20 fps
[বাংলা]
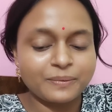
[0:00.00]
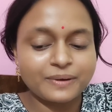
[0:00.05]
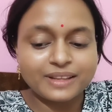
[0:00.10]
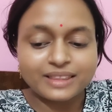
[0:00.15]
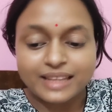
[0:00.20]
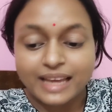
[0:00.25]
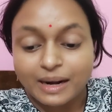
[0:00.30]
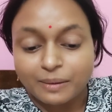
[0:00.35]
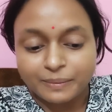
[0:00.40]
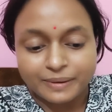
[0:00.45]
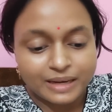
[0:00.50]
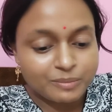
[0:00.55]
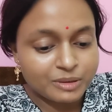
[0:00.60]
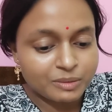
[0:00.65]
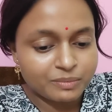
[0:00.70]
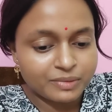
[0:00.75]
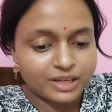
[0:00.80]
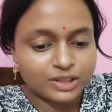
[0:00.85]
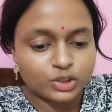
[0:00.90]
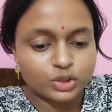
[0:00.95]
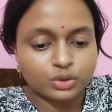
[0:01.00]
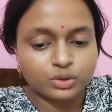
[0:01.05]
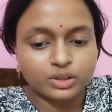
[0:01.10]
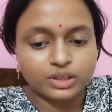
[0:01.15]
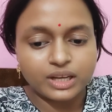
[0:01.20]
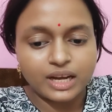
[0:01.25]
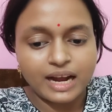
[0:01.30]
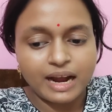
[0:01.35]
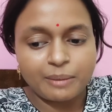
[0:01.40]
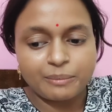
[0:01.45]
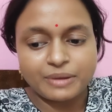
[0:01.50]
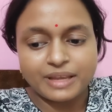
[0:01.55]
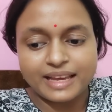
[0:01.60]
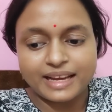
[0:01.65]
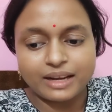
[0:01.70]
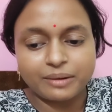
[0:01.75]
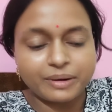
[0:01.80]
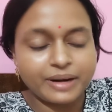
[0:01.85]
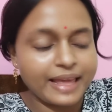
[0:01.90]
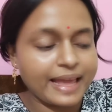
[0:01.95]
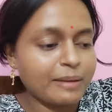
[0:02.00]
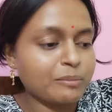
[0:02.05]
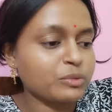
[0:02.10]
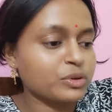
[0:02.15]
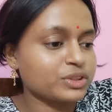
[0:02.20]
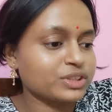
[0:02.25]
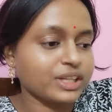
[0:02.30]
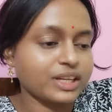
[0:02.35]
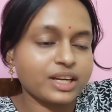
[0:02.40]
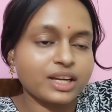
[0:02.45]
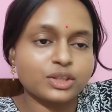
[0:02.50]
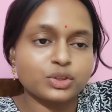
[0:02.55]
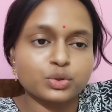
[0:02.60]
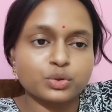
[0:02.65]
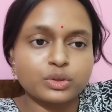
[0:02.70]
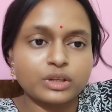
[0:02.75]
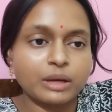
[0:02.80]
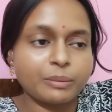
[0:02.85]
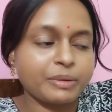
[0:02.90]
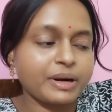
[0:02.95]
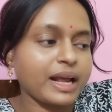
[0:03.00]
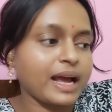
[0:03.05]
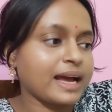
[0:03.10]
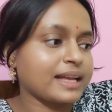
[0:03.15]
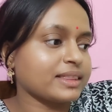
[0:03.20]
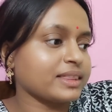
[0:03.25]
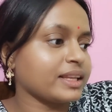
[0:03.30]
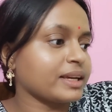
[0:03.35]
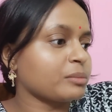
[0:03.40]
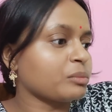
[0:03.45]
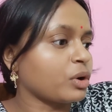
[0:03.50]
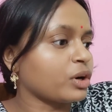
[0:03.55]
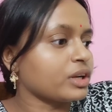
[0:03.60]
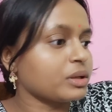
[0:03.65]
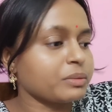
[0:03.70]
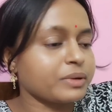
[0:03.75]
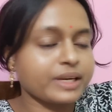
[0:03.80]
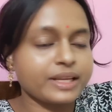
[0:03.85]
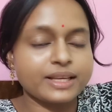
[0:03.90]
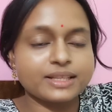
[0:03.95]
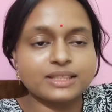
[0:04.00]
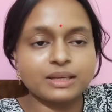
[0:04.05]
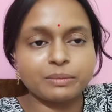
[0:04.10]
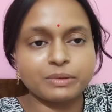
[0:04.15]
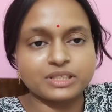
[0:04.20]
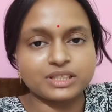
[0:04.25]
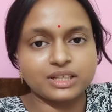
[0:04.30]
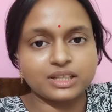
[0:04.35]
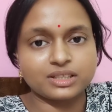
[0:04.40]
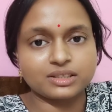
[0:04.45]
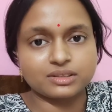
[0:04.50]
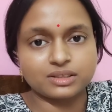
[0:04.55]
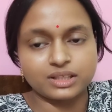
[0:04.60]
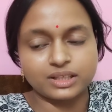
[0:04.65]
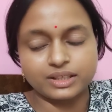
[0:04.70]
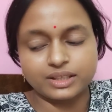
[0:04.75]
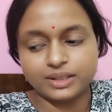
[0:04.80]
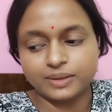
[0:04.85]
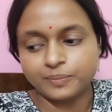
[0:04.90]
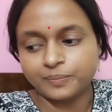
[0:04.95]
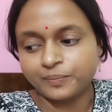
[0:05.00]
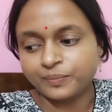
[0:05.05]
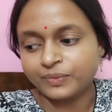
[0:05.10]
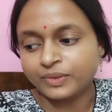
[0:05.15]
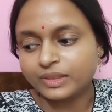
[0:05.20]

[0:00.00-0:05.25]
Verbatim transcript: তারপরে তারপরে আমার মেয়ে শুই আমি একেবারে এমন জায়গায় শুই আমার অর্ধেক বডি বেরিয়ে যায় বিছানার থেকে